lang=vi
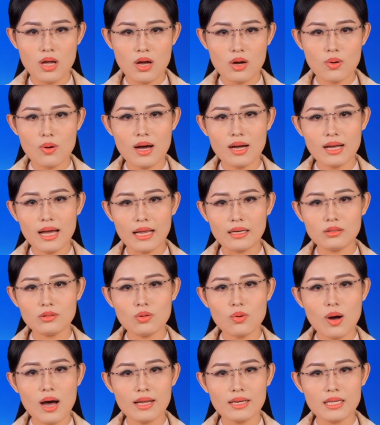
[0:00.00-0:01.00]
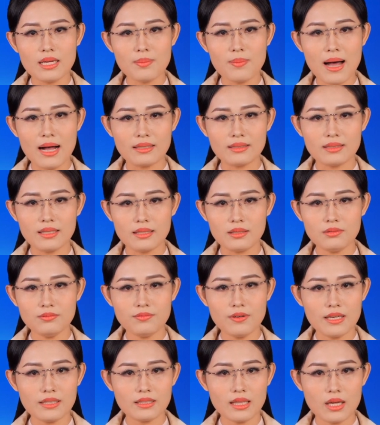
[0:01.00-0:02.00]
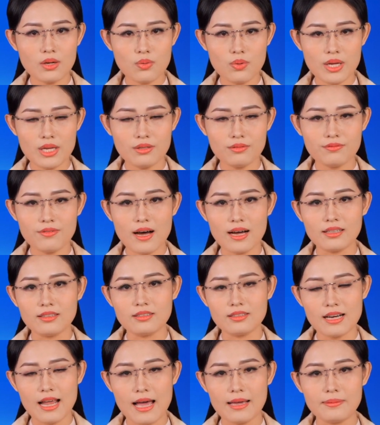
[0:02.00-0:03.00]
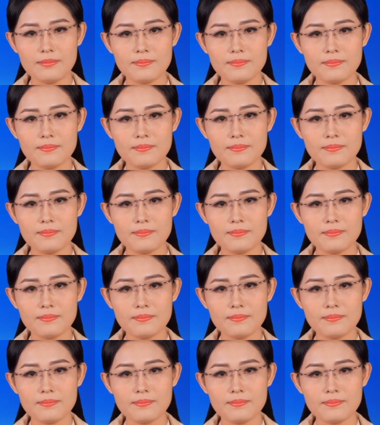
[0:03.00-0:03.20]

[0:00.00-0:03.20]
quá cảnh qua địa bàn tỉnh về Tây Nguyên và ngược lại.